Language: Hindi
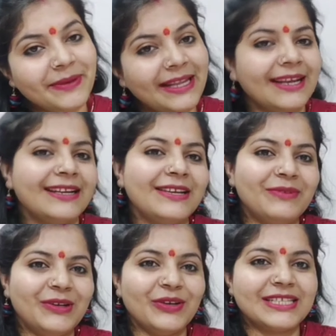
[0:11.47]
फिर एक नई
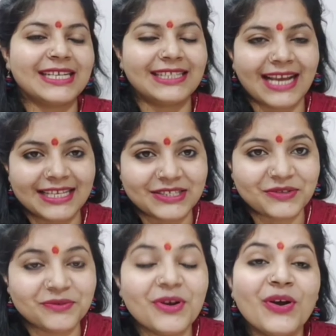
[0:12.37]
वीडियो के साथ हाजिर हूँ